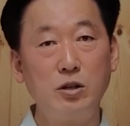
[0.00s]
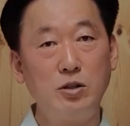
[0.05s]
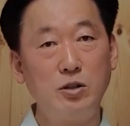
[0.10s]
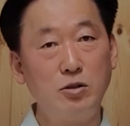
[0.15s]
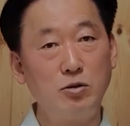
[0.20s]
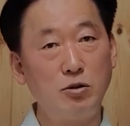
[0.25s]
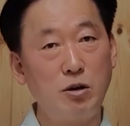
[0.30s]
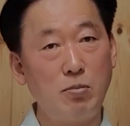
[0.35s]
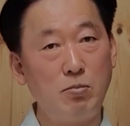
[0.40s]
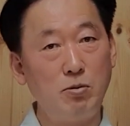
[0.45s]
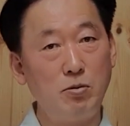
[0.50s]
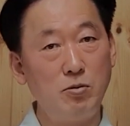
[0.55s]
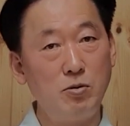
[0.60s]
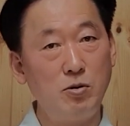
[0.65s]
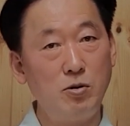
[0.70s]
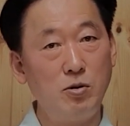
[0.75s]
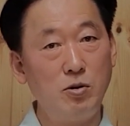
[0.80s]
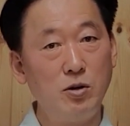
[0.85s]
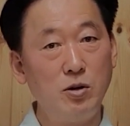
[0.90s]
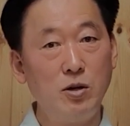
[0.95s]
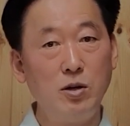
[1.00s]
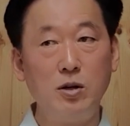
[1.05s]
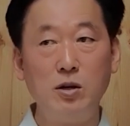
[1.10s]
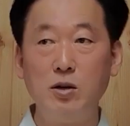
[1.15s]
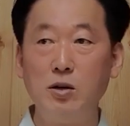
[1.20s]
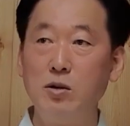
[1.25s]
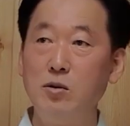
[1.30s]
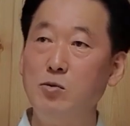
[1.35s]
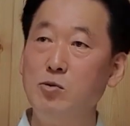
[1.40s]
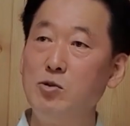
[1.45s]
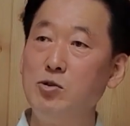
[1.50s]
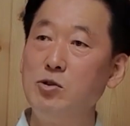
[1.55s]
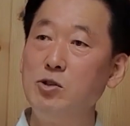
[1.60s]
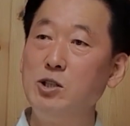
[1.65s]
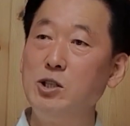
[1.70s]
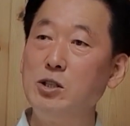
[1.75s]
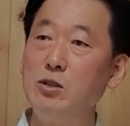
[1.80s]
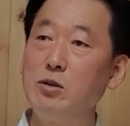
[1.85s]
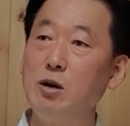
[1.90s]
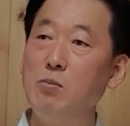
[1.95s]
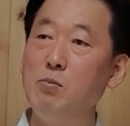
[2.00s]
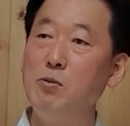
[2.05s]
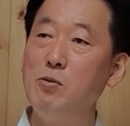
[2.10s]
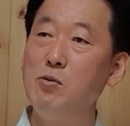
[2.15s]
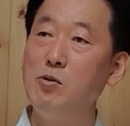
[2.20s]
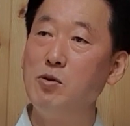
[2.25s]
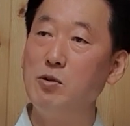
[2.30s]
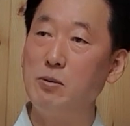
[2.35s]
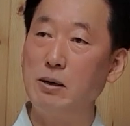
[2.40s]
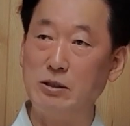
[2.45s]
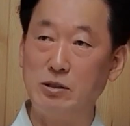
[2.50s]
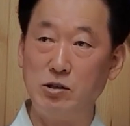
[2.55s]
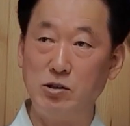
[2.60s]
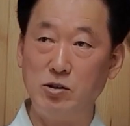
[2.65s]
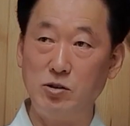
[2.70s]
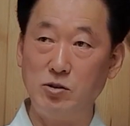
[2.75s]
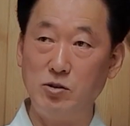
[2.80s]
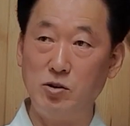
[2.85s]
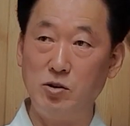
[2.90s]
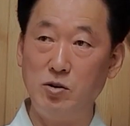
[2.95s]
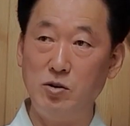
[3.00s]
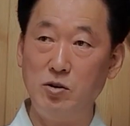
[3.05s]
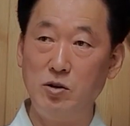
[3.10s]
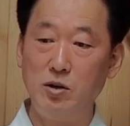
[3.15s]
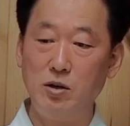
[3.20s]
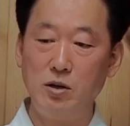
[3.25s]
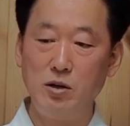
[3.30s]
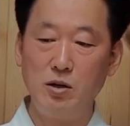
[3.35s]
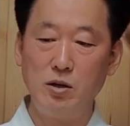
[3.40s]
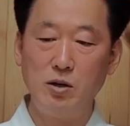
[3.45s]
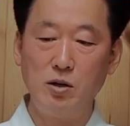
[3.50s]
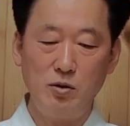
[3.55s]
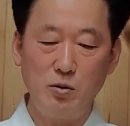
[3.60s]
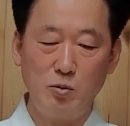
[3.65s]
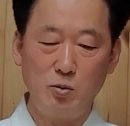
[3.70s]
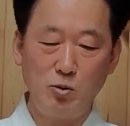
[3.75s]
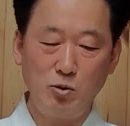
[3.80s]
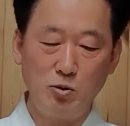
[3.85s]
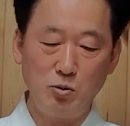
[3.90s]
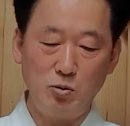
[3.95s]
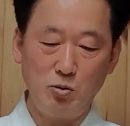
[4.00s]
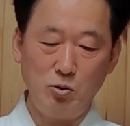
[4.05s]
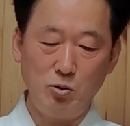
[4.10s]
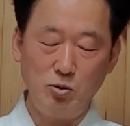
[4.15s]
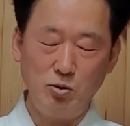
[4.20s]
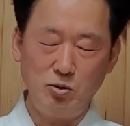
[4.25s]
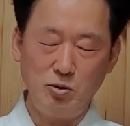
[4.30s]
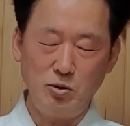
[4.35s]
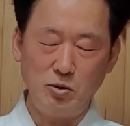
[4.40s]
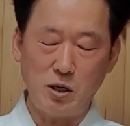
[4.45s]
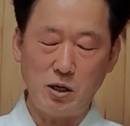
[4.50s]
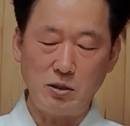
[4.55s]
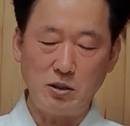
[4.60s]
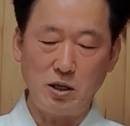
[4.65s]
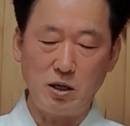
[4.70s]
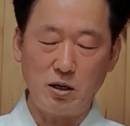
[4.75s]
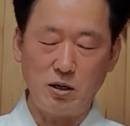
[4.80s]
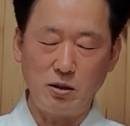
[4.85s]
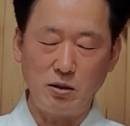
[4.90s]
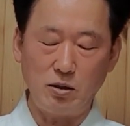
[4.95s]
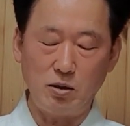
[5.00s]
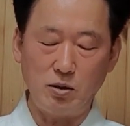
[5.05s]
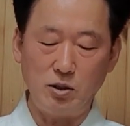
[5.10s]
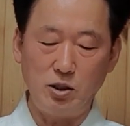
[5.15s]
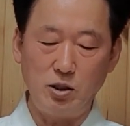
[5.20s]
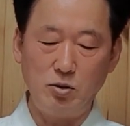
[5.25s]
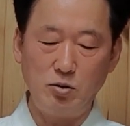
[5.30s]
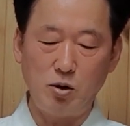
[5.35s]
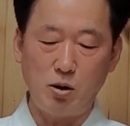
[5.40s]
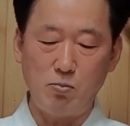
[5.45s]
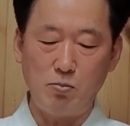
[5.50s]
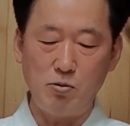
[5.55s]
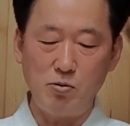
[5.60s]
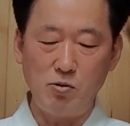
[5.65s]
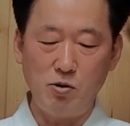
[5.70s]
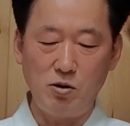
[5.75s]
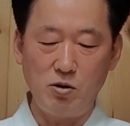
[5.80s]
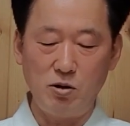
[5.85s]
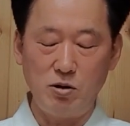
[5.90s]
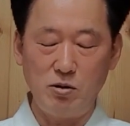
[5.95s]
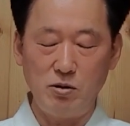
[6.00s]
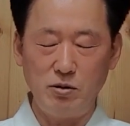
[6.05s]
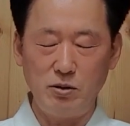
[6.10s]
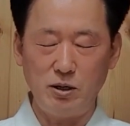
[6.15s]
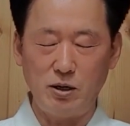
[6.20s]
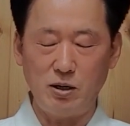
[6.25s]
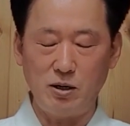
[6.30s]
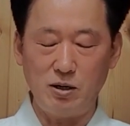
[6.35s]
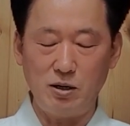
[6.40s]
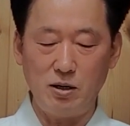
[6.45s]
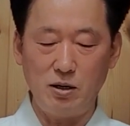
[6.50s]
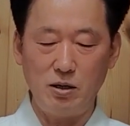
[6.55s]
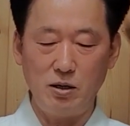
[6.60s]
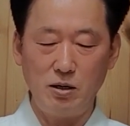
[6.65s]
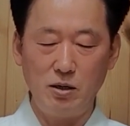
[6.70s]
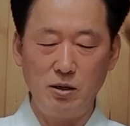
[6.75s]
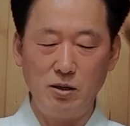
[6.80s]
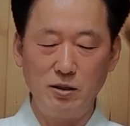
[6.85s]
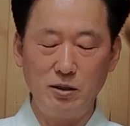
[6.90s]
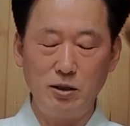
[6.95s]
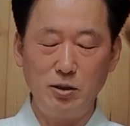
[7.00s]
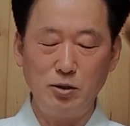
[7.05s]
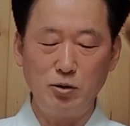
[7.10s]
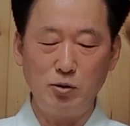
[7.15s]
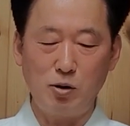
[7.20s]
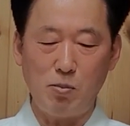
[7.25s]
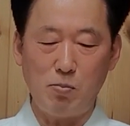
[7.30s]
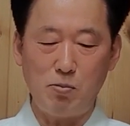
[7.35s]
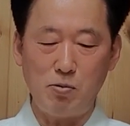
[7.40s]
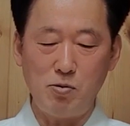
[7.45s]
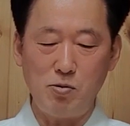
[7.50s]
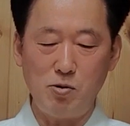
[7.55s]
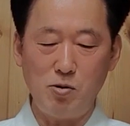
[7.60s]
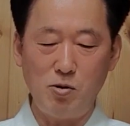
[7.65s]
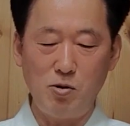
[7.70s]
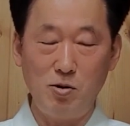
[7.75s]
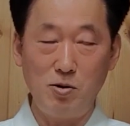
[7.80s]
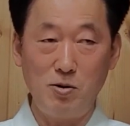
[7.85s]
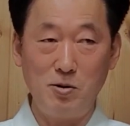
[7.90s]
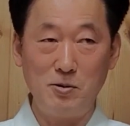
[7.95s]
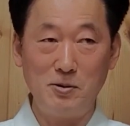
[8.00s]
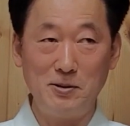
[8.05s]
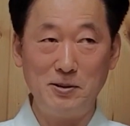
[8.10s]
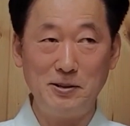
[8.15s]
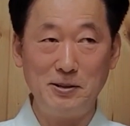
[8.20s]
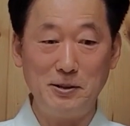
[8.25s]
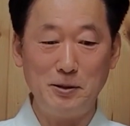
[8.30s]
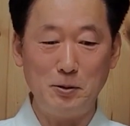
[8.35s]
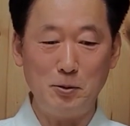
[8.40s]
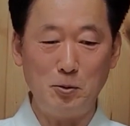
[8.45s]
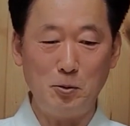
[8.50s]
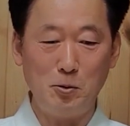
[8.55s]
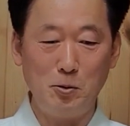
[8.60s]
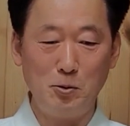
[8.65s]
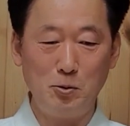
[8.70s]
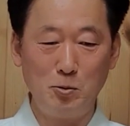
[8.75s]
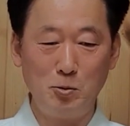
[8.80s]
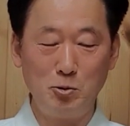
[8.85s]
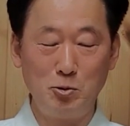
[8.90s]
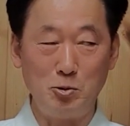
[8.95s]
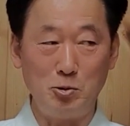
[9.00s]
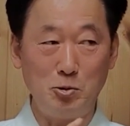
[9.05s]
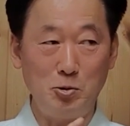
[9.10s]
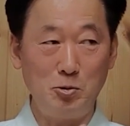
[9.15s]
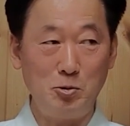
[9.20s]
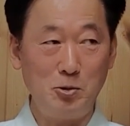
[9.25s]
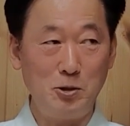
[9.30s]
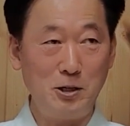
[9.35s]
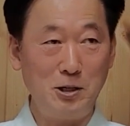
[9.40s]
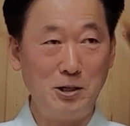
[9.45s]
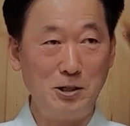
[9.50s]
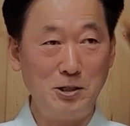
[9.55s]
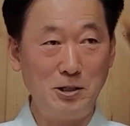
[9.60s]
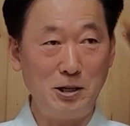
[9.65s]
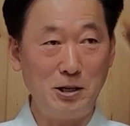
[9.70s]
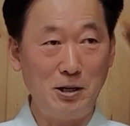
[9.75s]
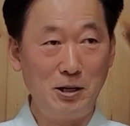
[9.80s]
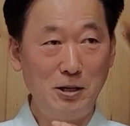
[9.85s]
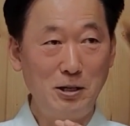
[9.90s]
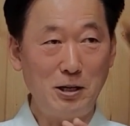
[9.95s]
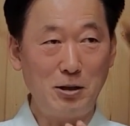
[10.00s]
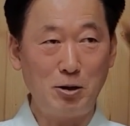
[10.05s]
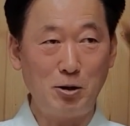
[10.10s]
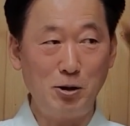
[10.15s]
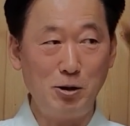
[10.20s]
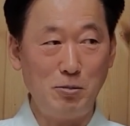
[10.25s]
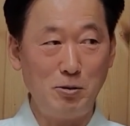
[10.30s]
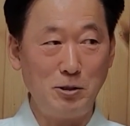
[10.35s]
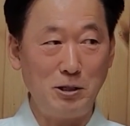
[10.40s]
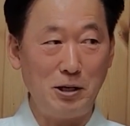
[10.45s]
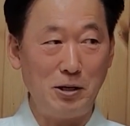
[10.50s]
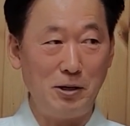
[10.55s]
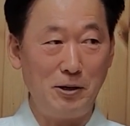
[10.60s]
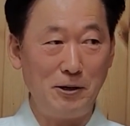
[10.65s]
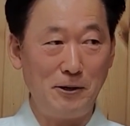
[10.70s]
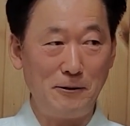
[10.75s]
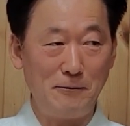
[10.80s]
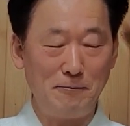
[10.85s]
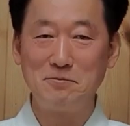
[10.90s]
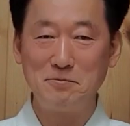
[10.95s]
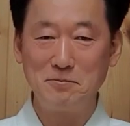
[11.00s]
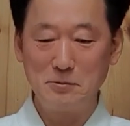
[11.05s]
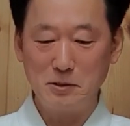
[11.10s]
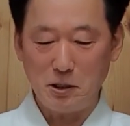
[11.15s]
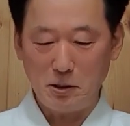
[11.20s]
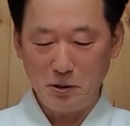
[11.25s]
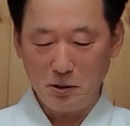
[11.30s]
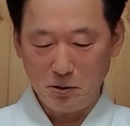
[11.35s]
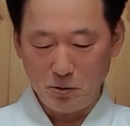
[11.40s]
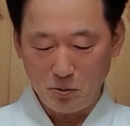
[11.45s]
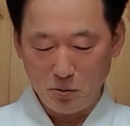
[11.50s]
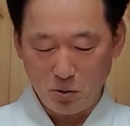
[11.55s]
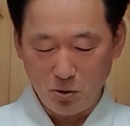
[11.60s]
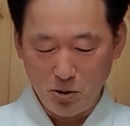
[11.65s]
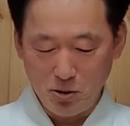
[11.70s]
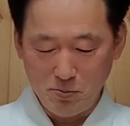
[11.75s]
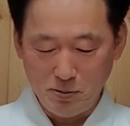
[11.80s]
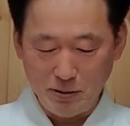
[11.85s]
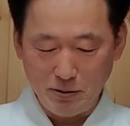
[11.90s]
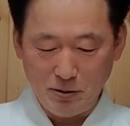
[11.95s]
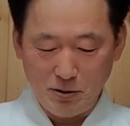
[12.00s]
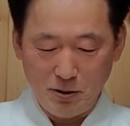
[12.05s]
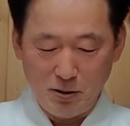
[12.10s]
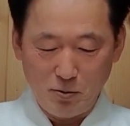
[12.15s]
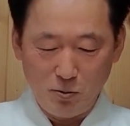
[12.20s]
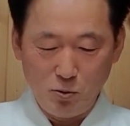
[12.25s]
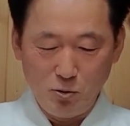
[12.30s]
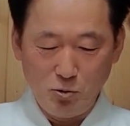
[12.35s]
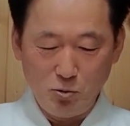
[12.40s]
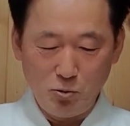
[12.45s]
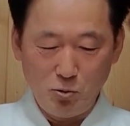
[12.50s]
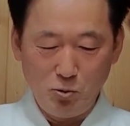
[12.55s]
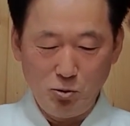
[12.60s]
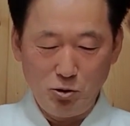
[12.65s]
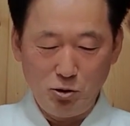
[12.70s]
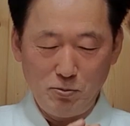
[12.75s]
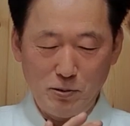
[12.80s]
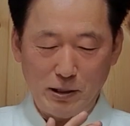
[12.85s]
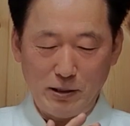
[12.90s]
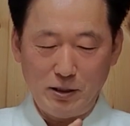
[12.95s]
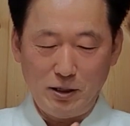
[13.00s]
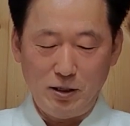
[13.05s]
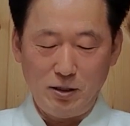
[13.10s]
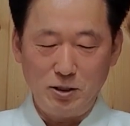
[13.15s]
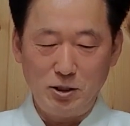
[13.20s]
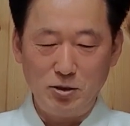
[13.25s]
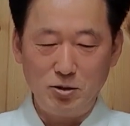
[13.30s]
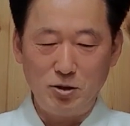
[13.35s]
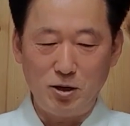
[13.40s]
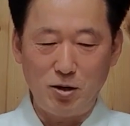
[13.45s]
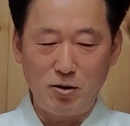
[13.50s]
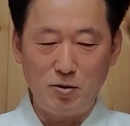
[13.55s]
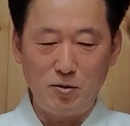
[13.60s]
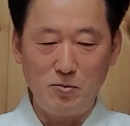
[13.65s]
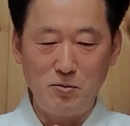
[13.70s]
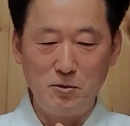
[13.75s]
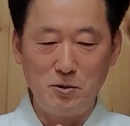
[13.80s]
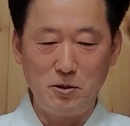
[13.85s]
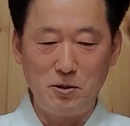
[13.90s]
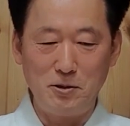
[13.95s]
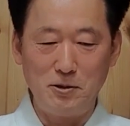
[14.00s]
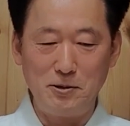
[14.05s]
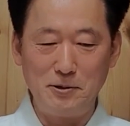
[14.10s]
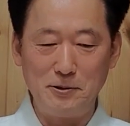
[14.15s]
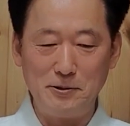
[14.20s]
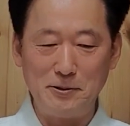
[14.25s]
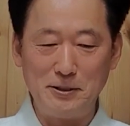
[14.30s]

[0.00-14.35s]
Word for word: 지수, 하풍공. 우주는 지수, 하풍공으로 만들어졌죠. 우주를 상각이라죠. 지수, 하풍공. 자, 지수, 하풍공. 온 우주. 이런 뜻이에요. 자, 돌려보세요. 자, 이게 온을 만들어. 우주를 만들어. 지수, 하풍공.